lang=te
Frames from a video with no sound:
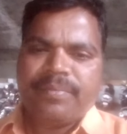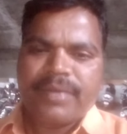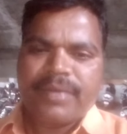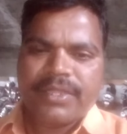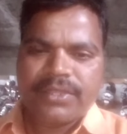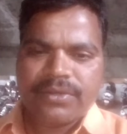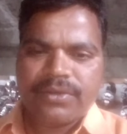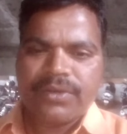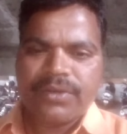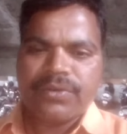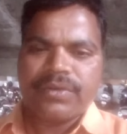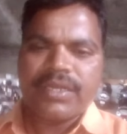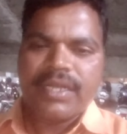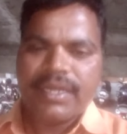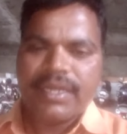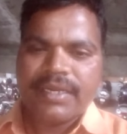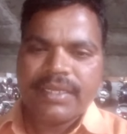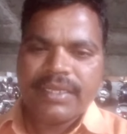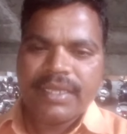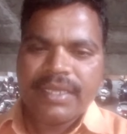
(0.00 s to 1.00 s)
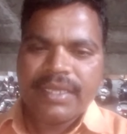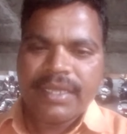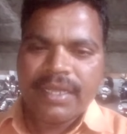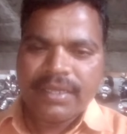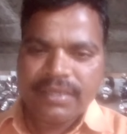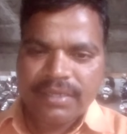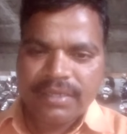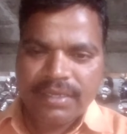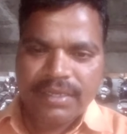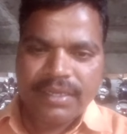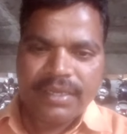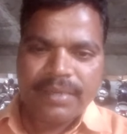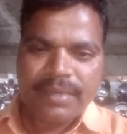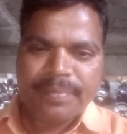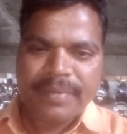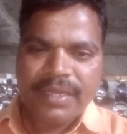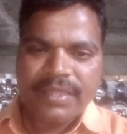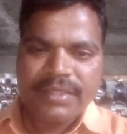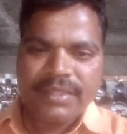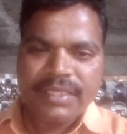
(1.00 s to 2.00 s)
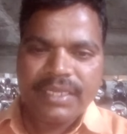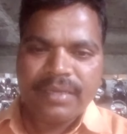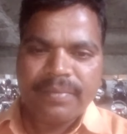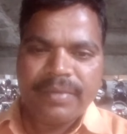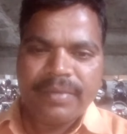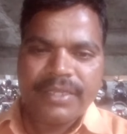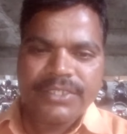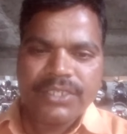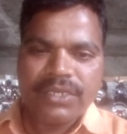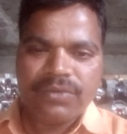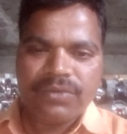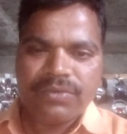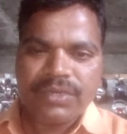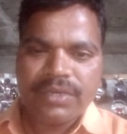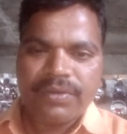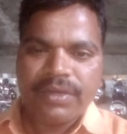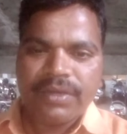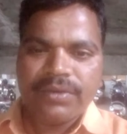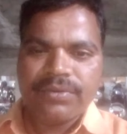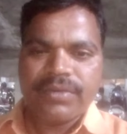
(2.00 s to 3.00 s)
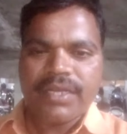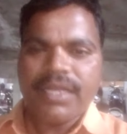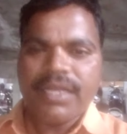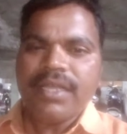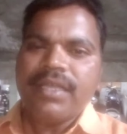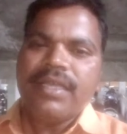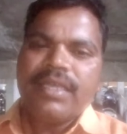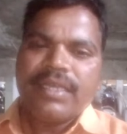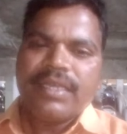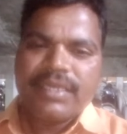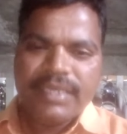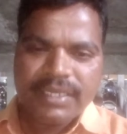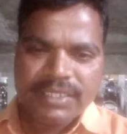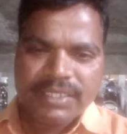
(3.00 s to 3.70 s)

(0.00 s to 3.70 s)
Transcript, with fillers: ప్రతి ఒక్కరు ఉడక అంటే ఏ ఏ ప్రాంతీయ భాషలో ఉన్న వాళ్ళు ఉడక ఈ